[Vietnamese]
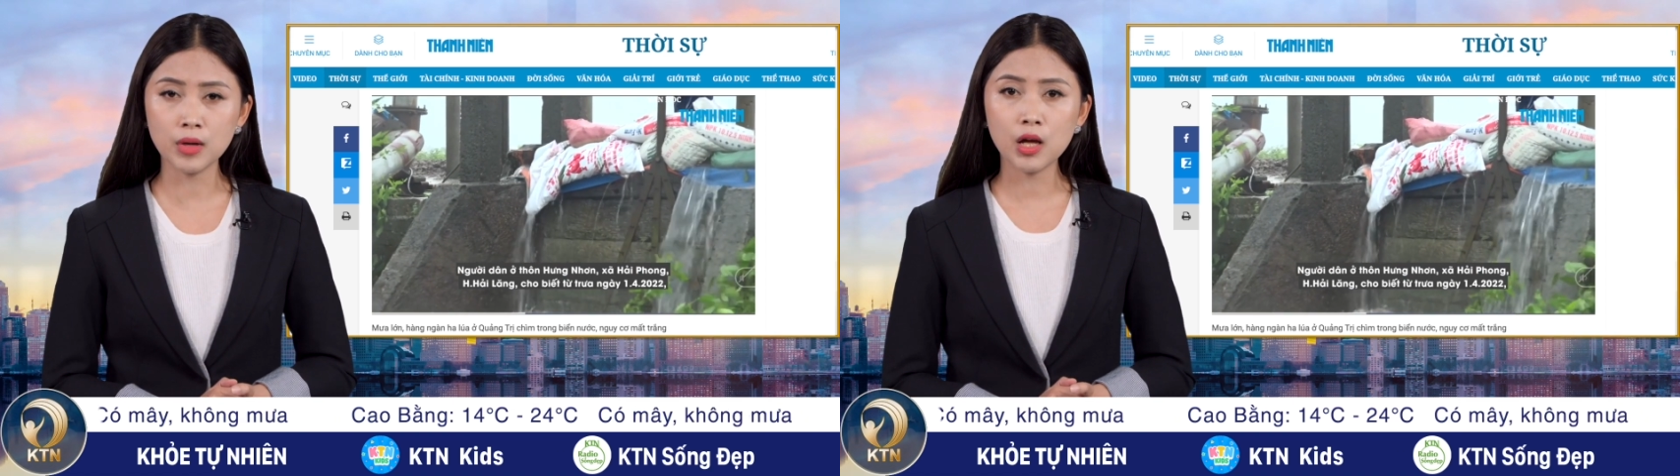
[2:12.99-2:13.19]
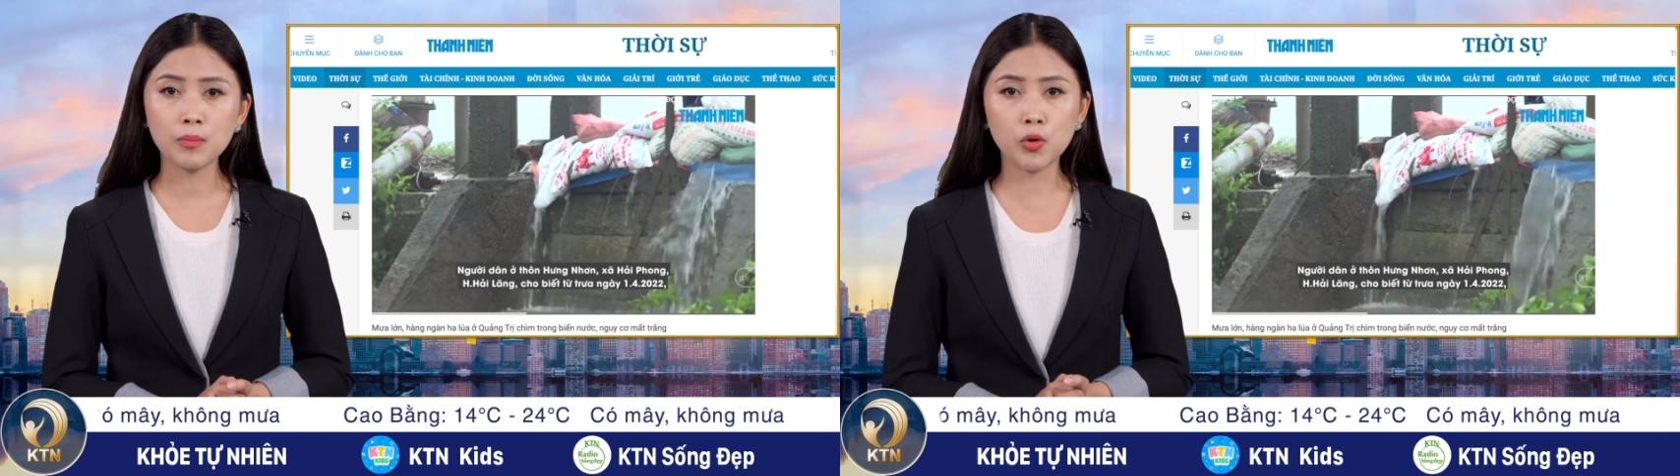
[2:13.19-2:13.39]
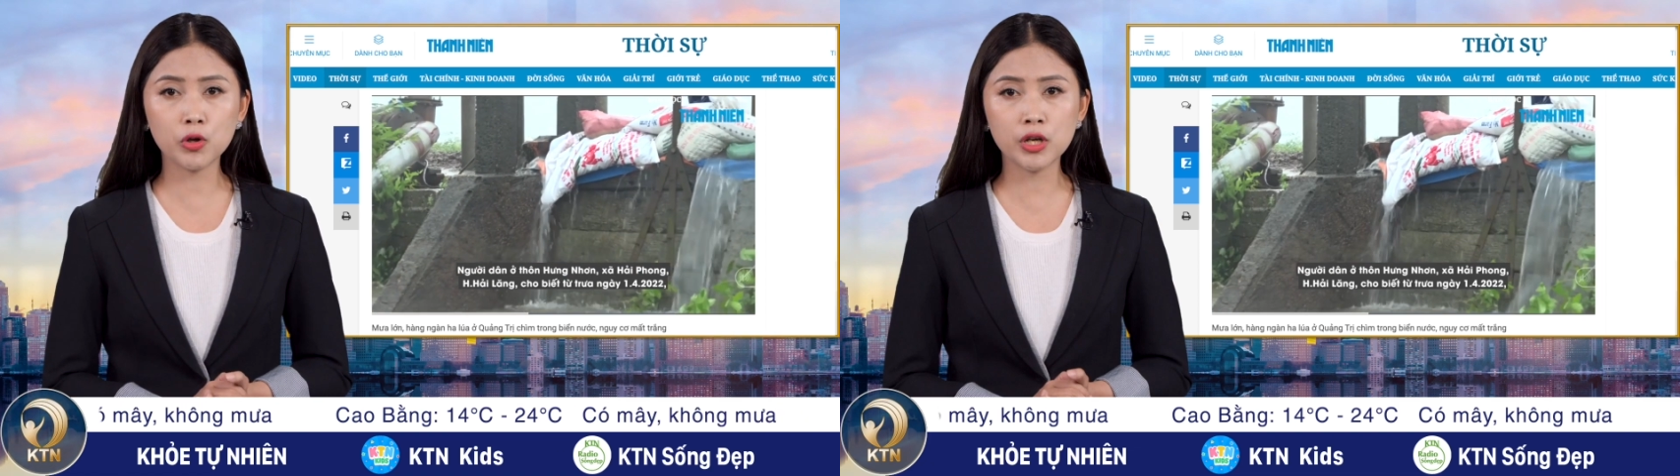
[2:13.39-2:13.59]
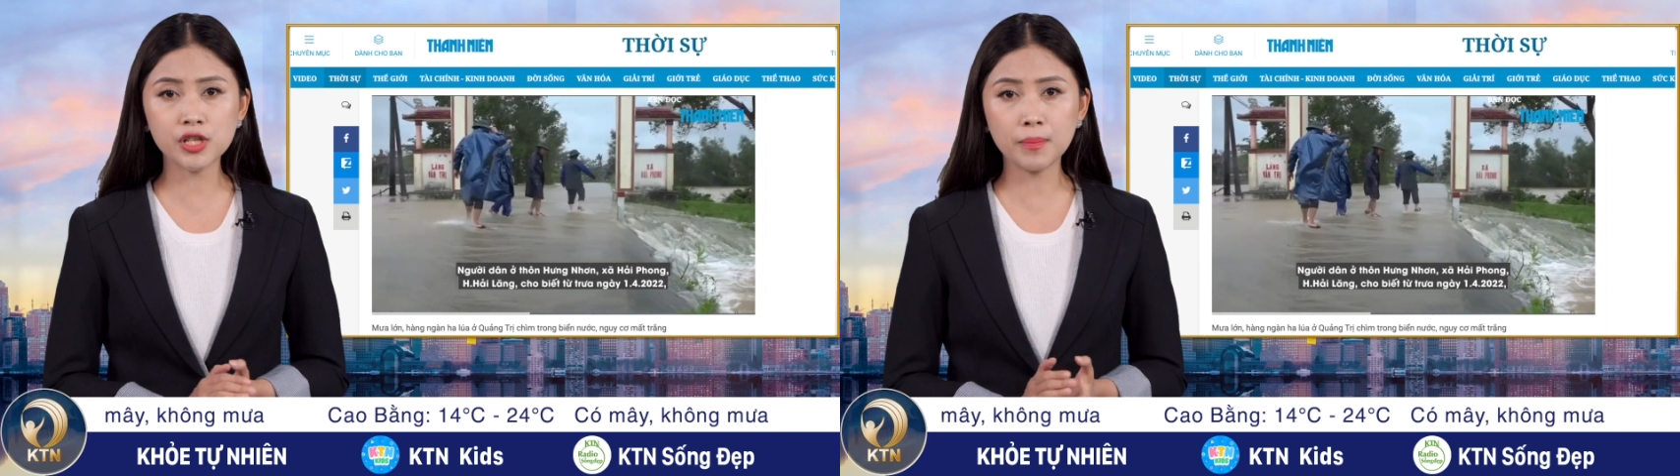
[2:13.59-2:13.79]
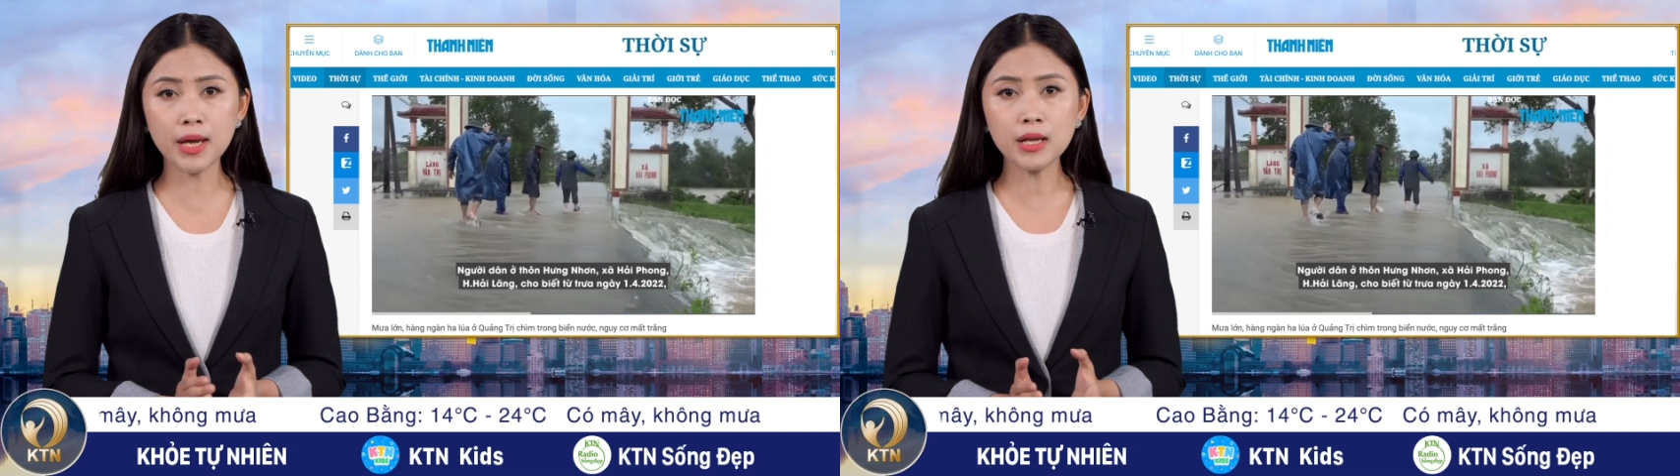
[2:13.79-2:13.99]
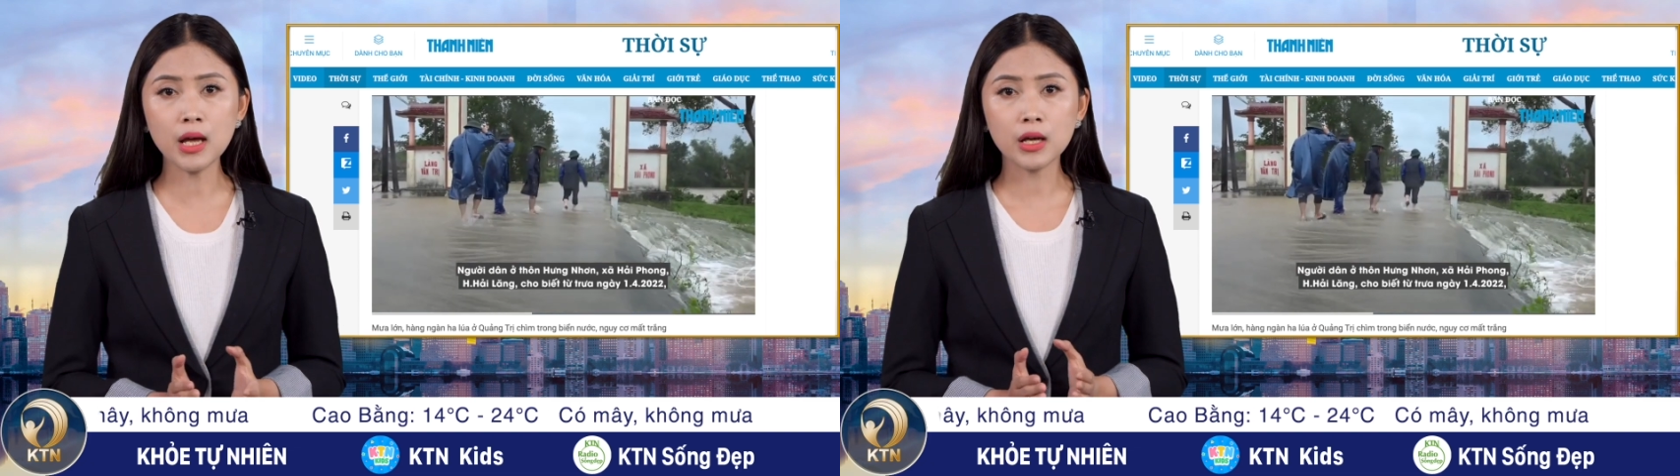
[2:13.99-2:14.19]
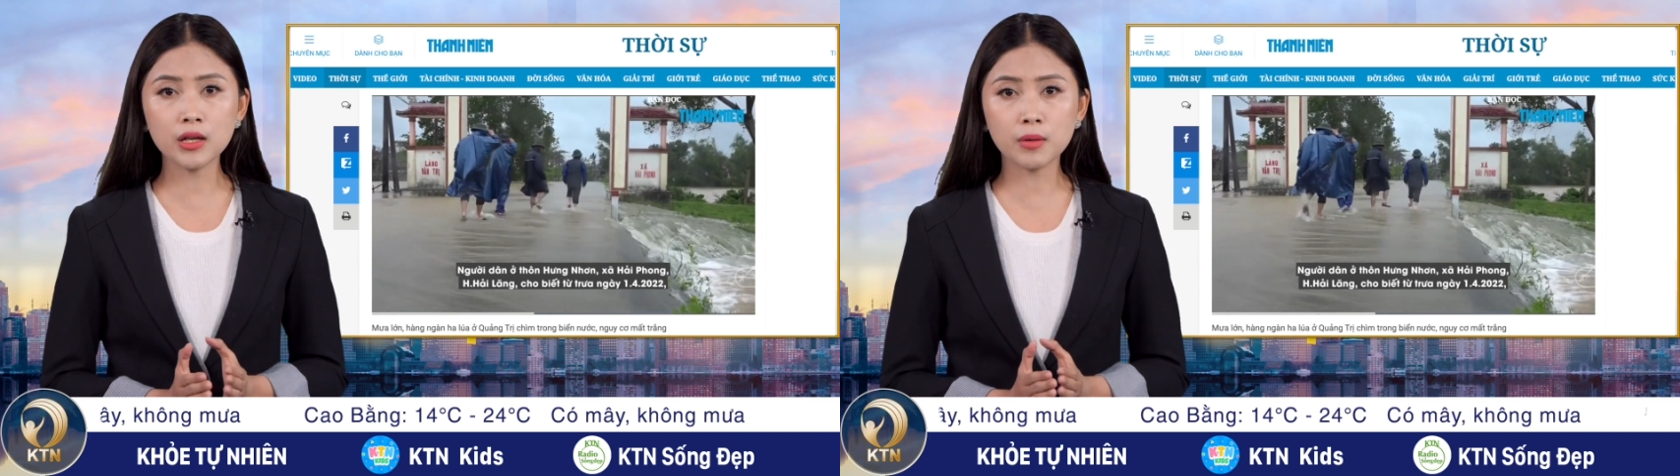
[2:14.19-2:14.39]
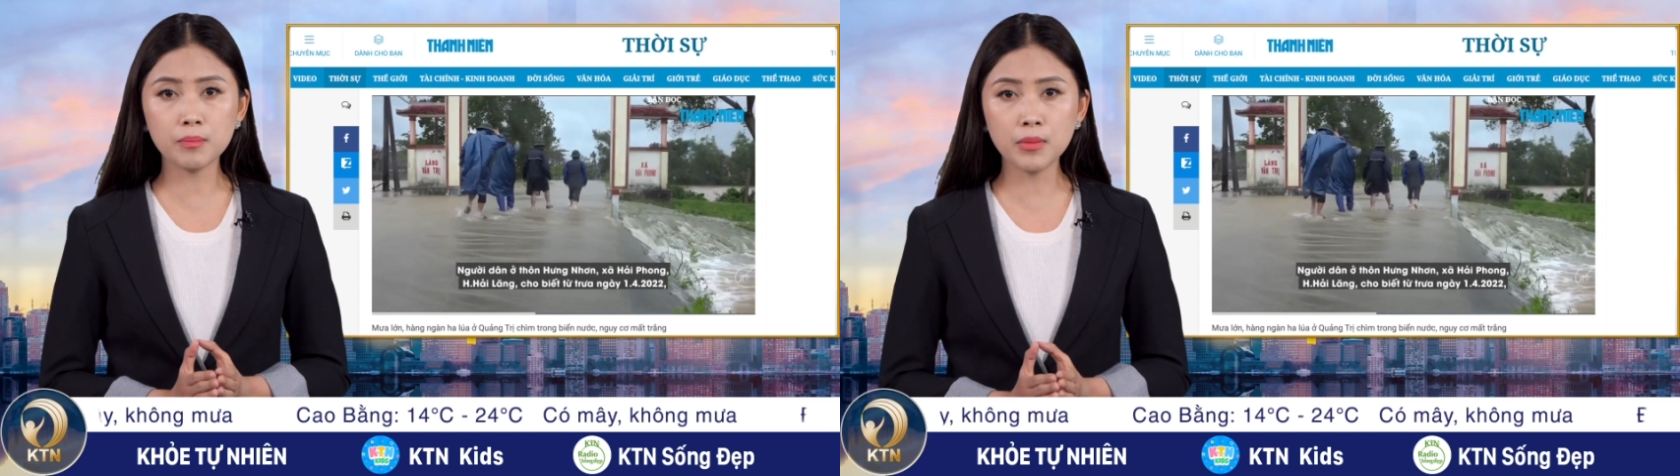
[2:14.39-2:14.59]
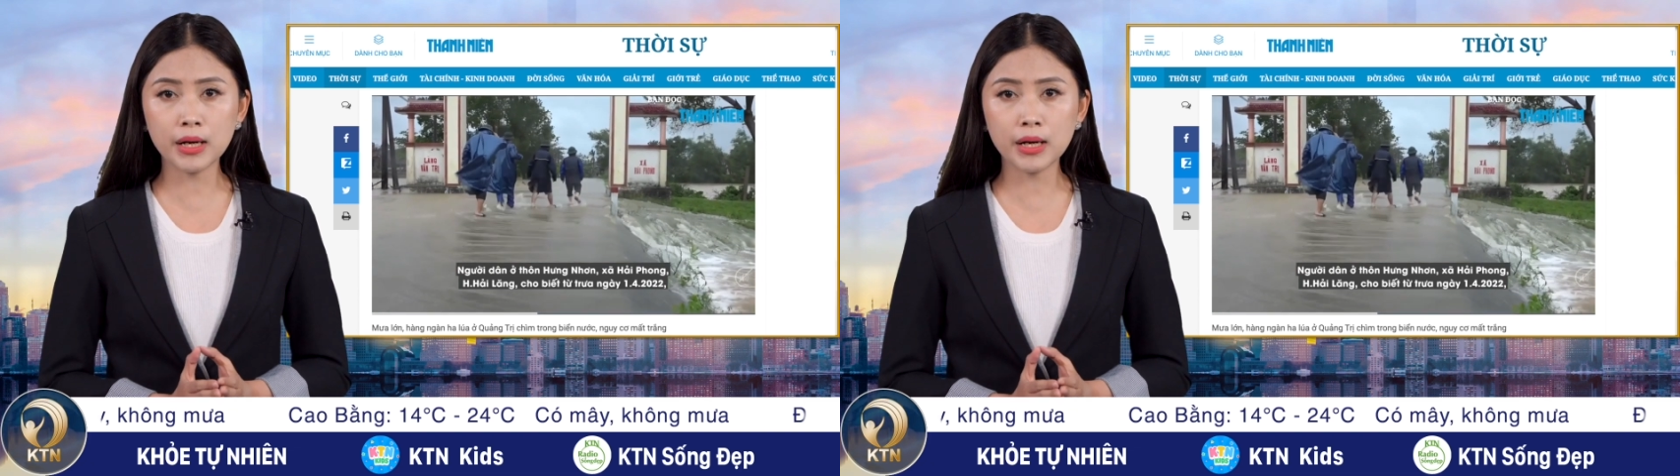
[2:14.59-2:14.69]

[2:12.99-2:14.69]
Một người cho biết đợt mưa